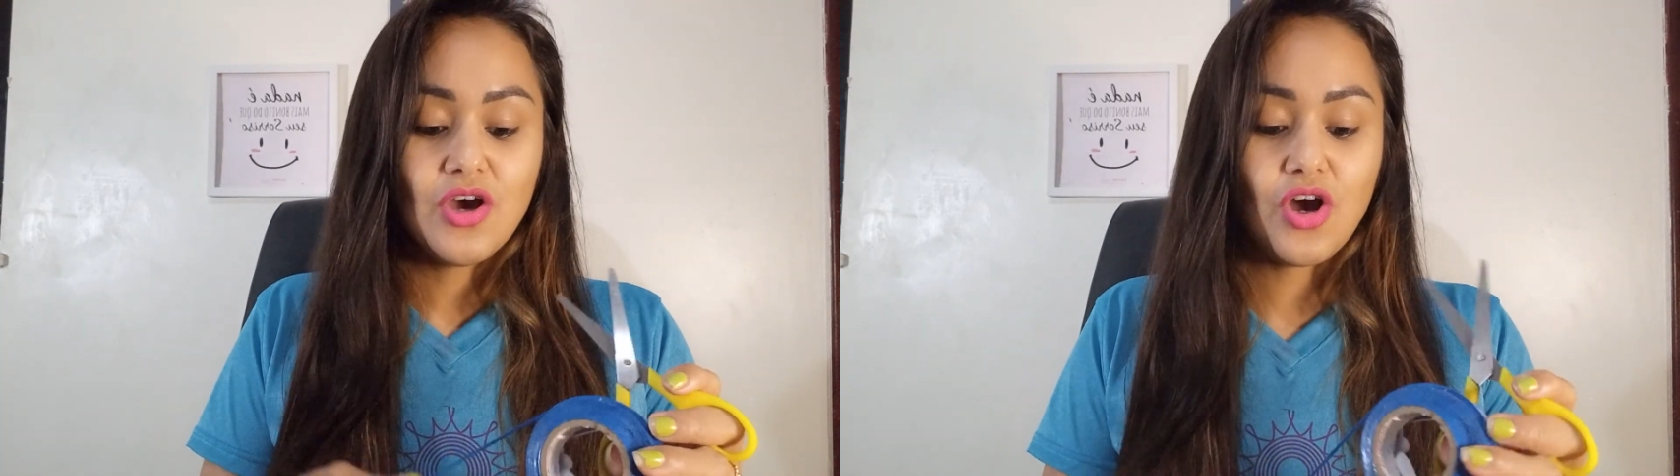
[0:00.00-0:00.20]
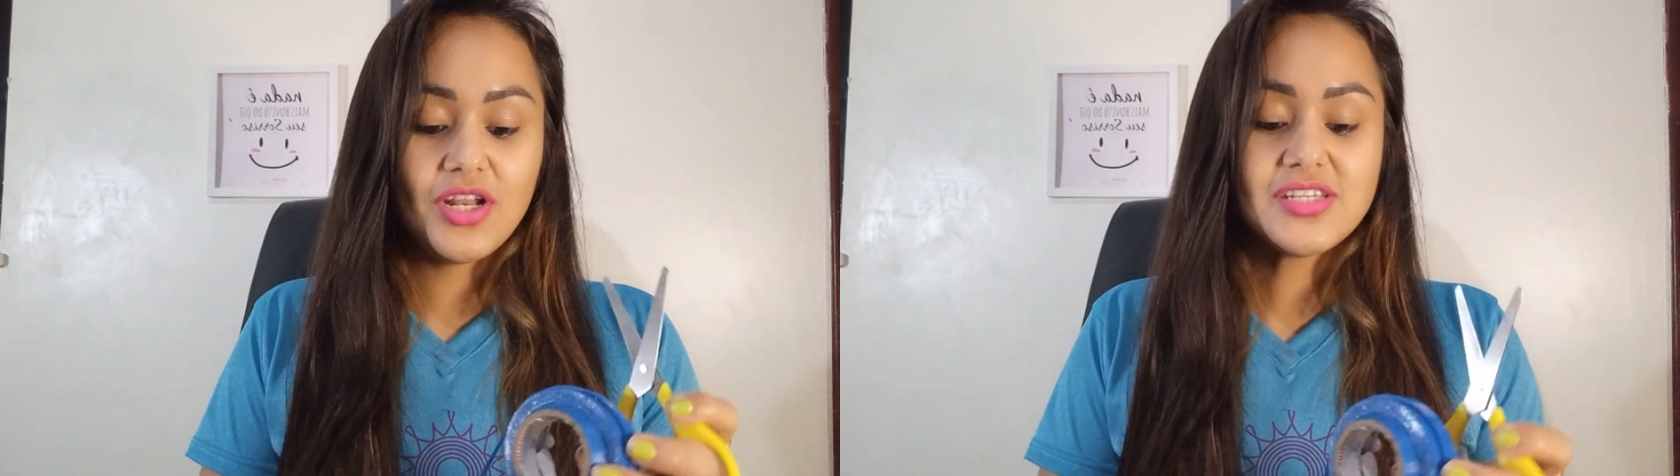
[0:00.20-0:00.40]

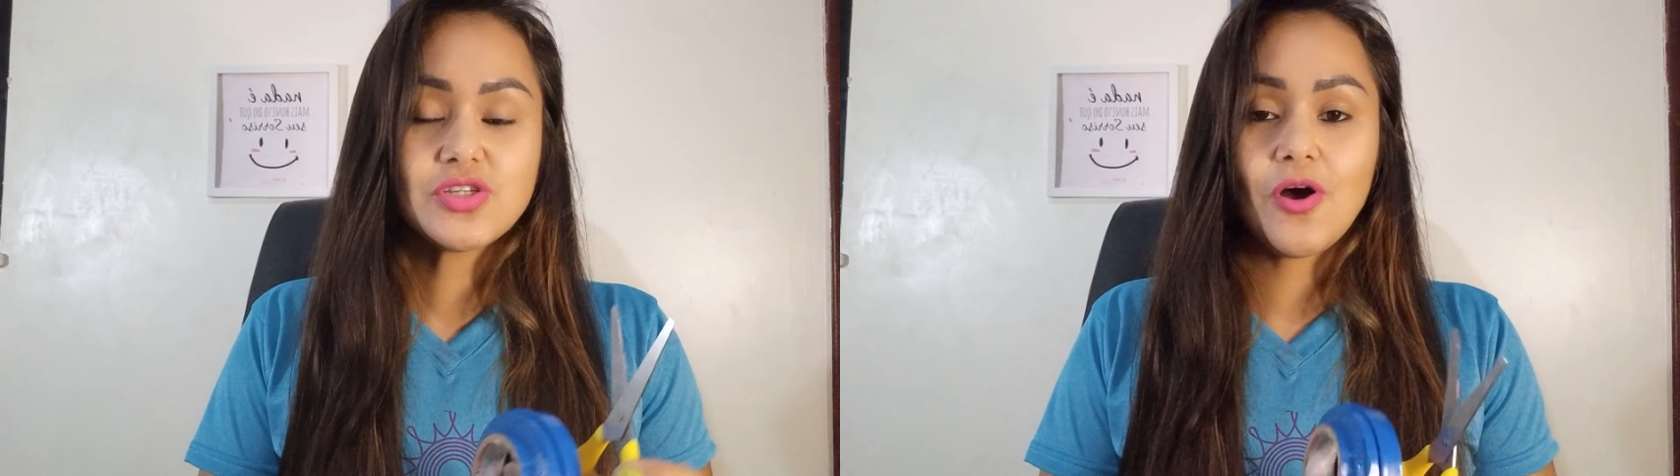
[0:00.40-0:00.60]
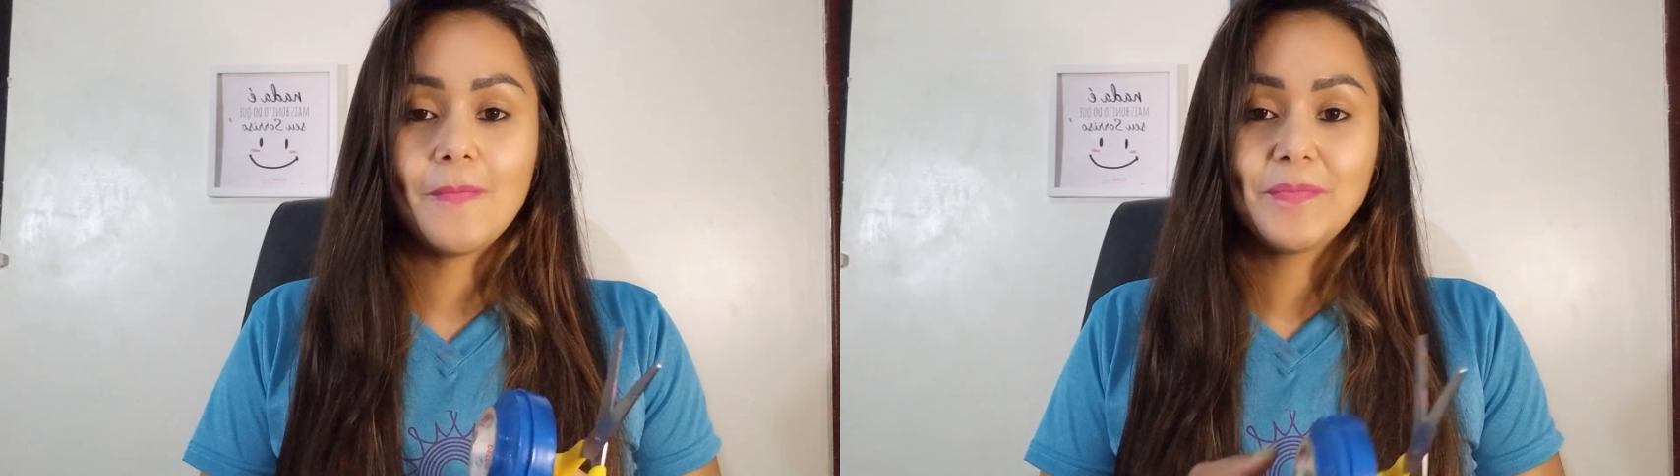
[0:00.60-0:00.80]
Olha
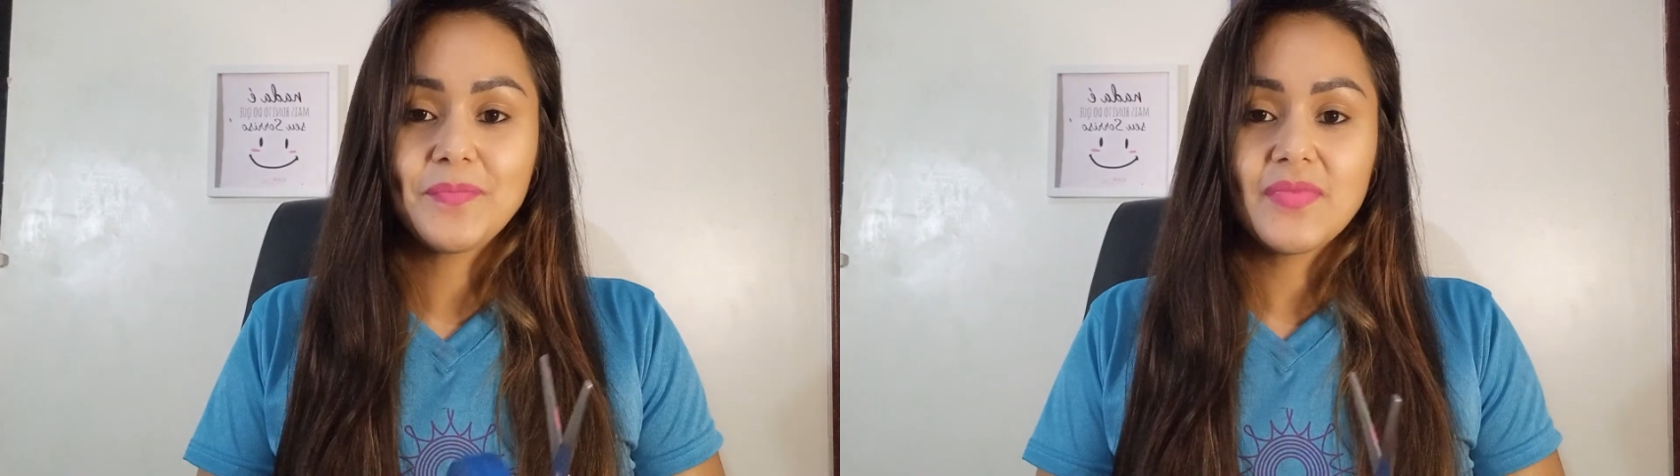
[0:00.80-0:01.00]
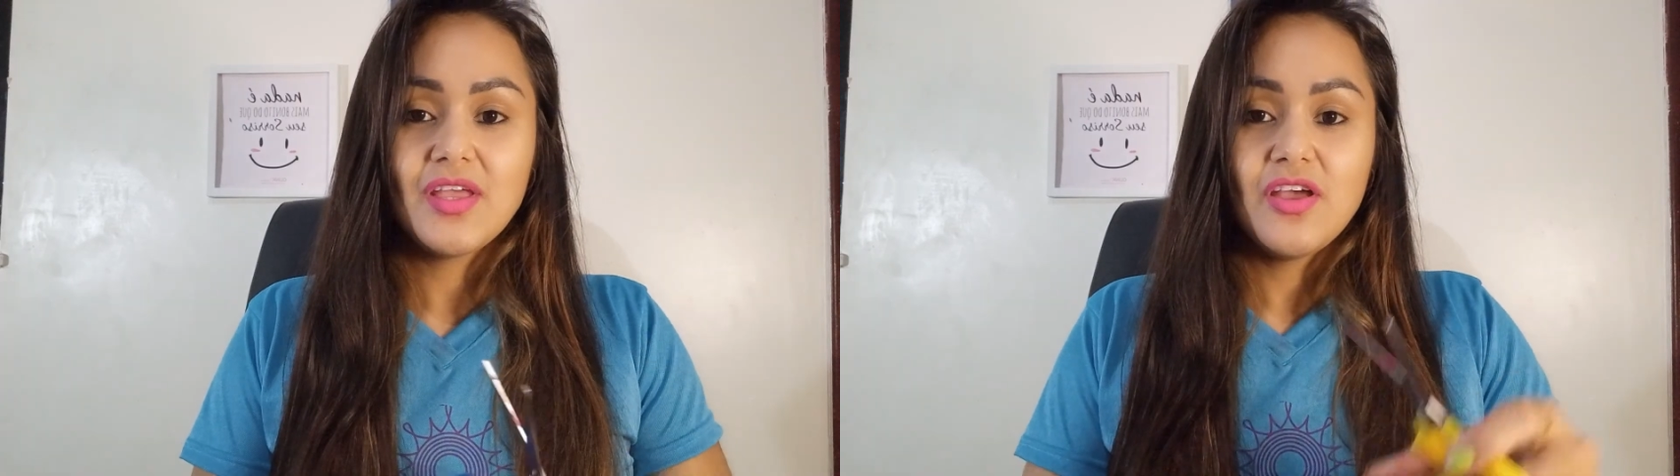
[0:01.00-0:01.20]
só,
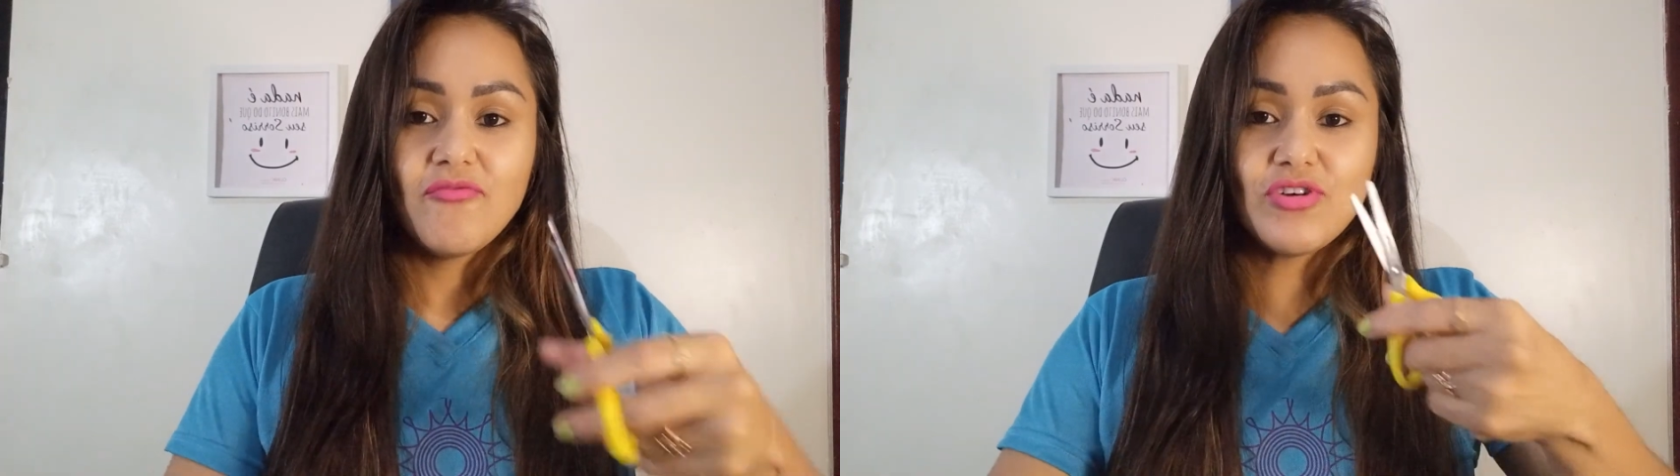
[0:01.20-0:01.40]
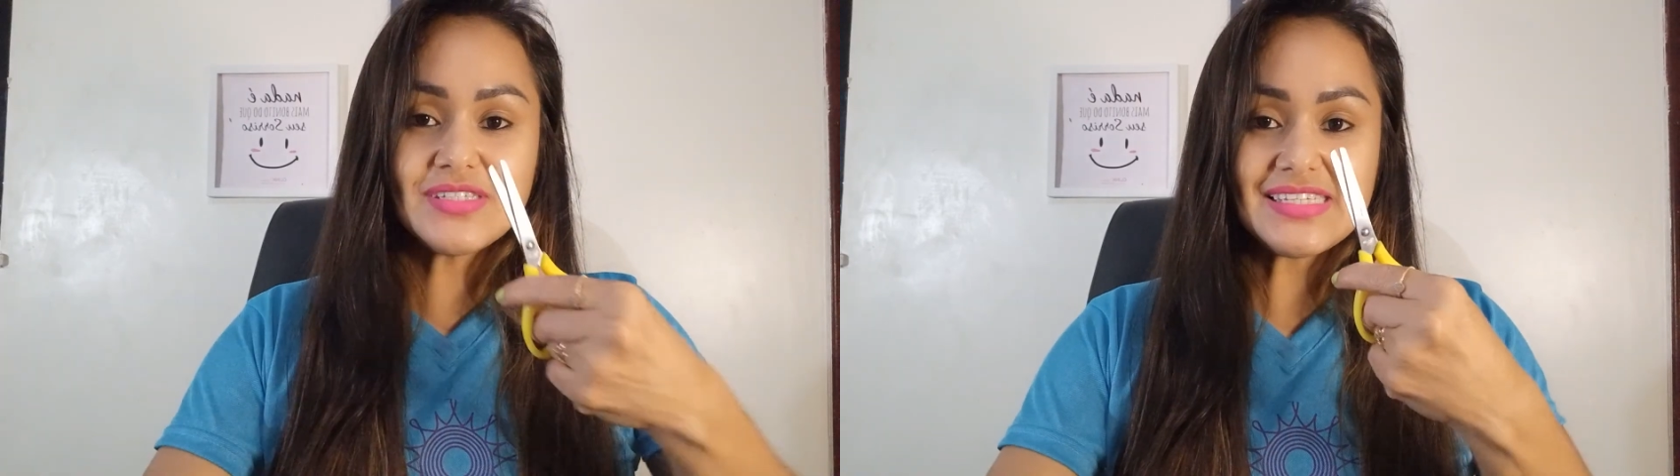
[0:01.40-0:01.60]

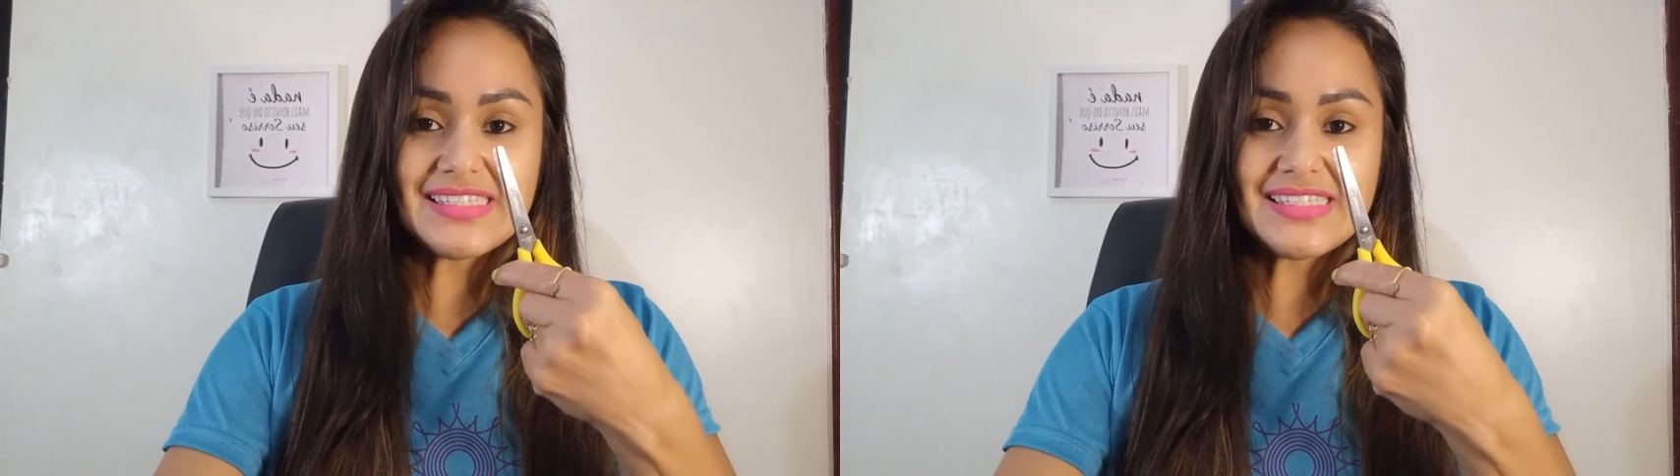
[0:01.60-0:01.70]
você